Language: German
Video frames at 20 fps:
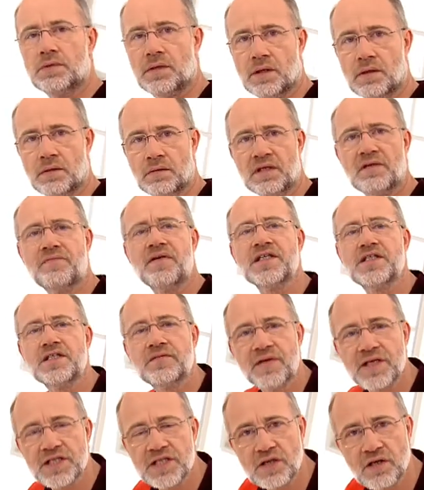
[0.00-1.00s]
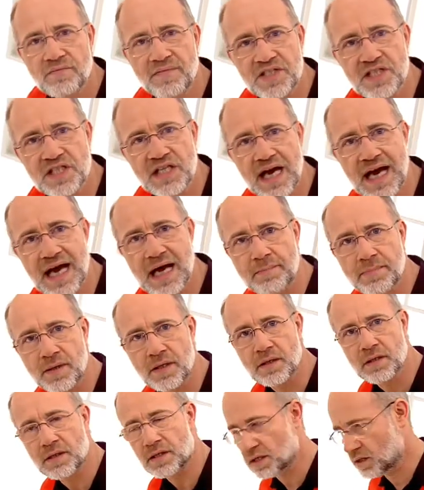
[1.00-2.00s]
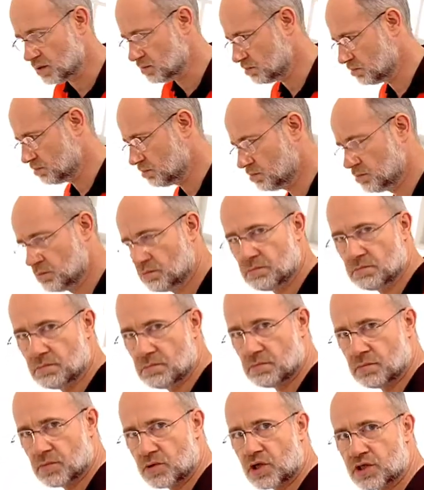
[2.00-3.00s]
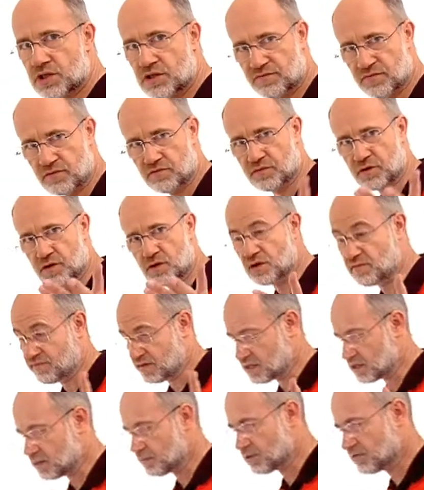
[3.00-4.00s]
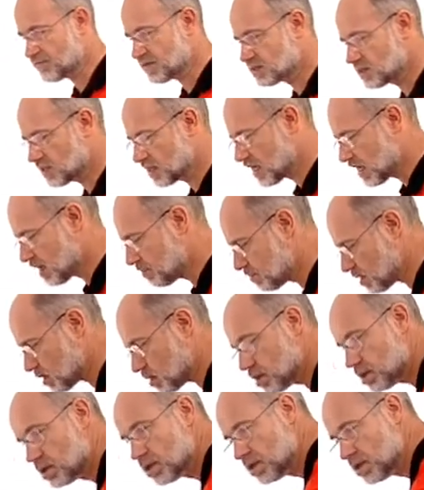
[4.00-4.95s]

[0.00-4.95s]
Ja. Da weiß, weiß ich doch, was ich habe. Ja? Kostet 500 Euro, weiß ich aber doch, was ich habe.